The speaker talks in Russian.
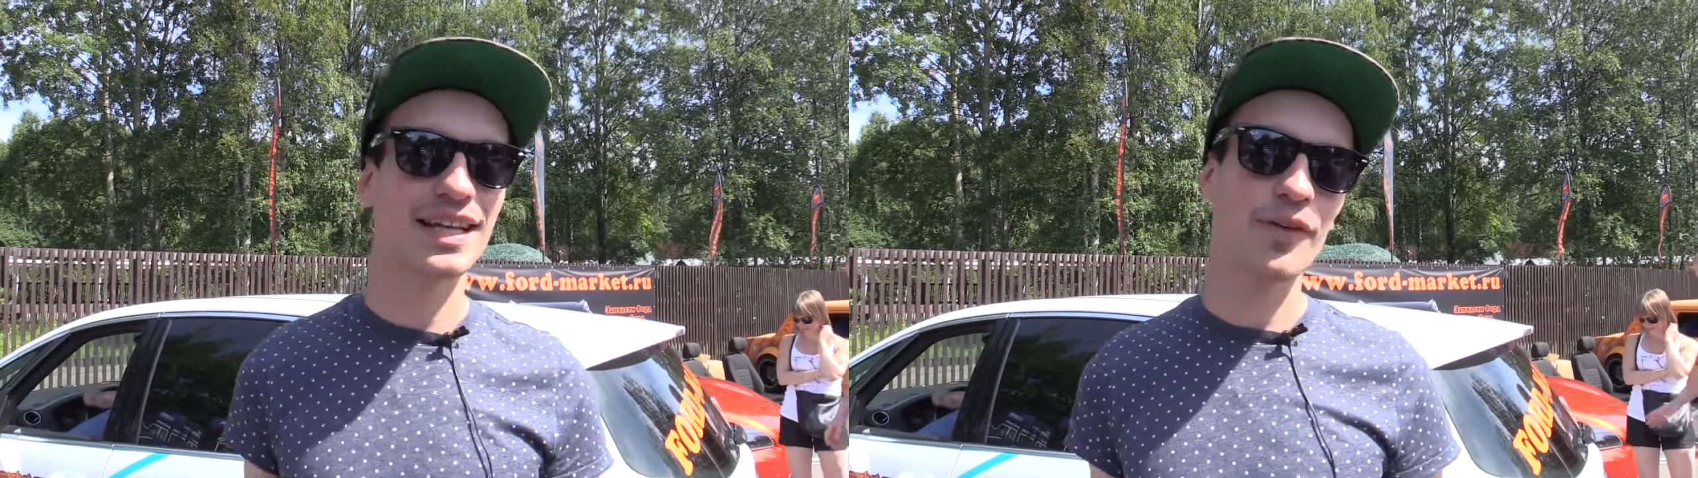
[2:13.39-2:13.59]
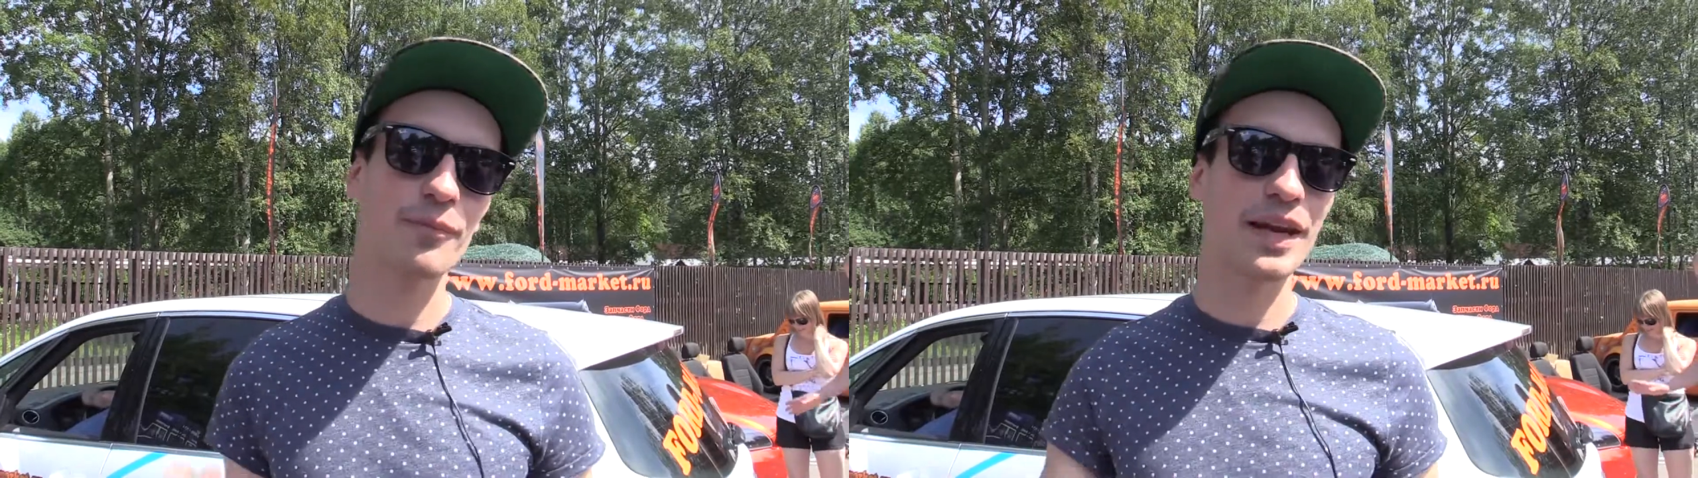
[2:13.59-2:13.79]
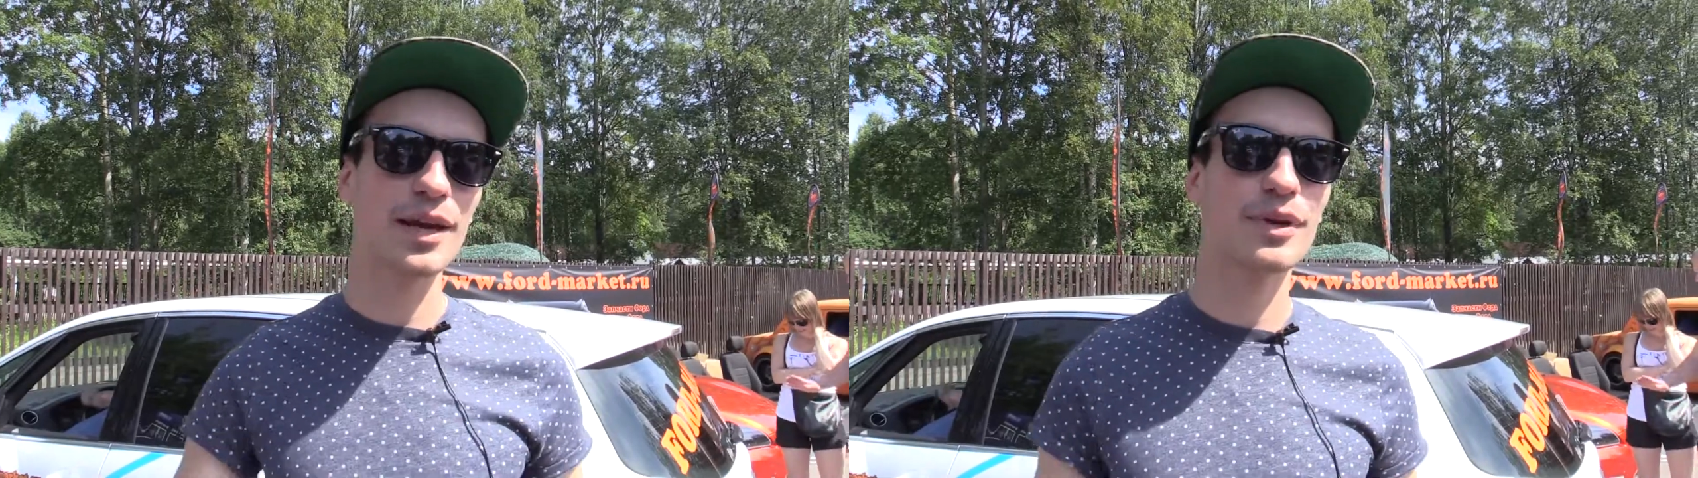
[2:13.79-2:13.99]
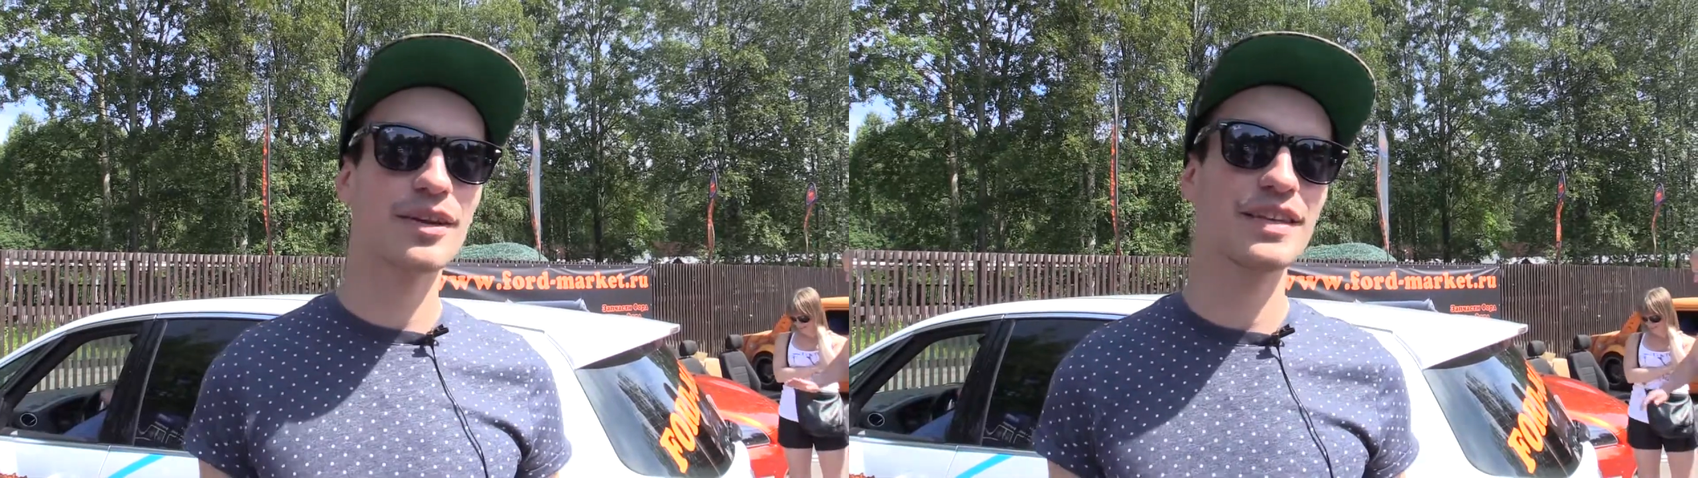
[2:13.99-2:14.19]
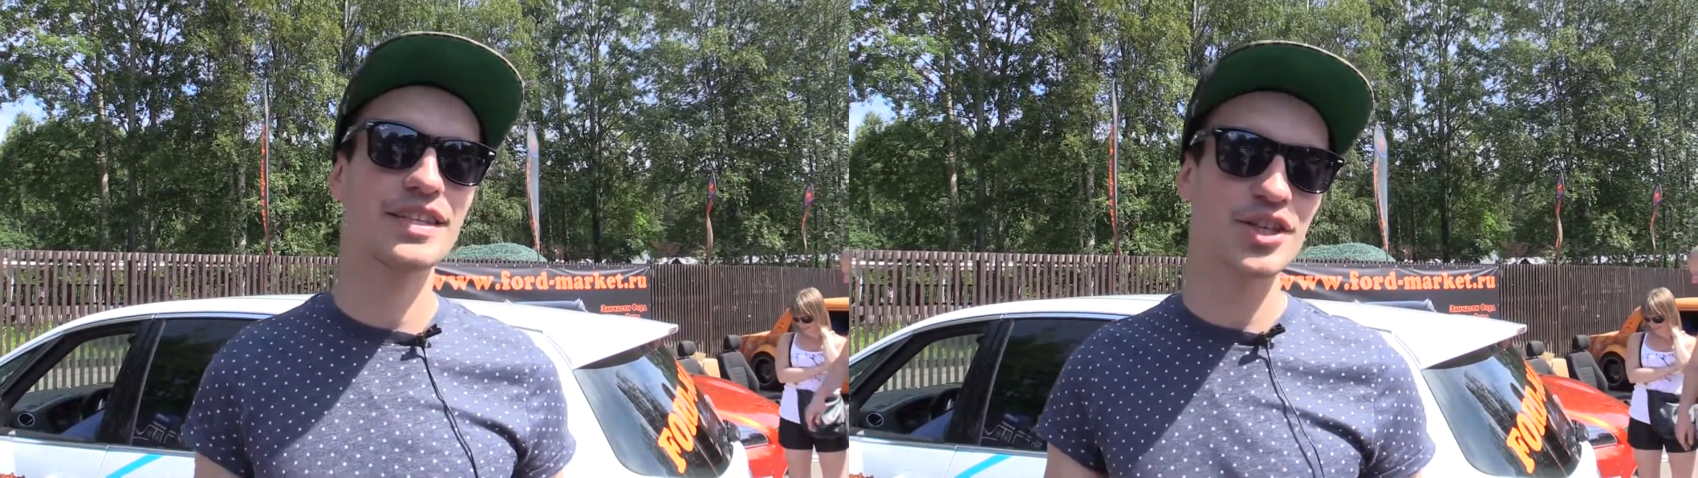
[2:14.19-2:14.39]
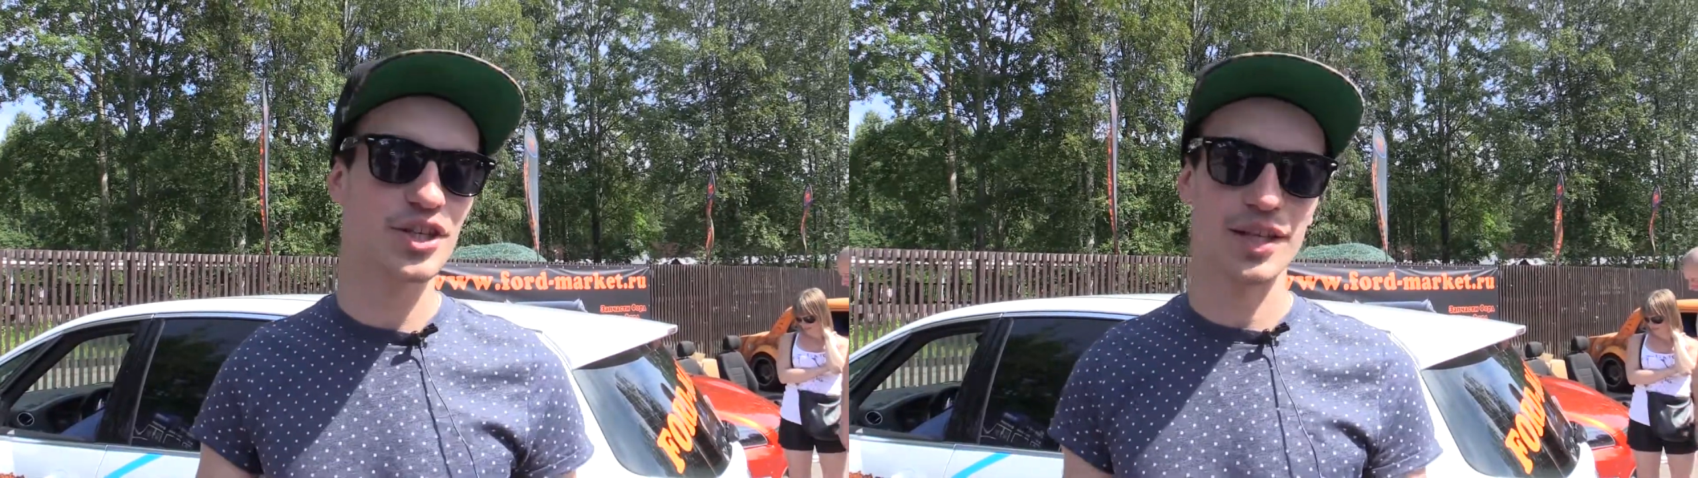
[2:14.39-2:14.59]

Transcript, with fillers: иногда в поребрик летишь,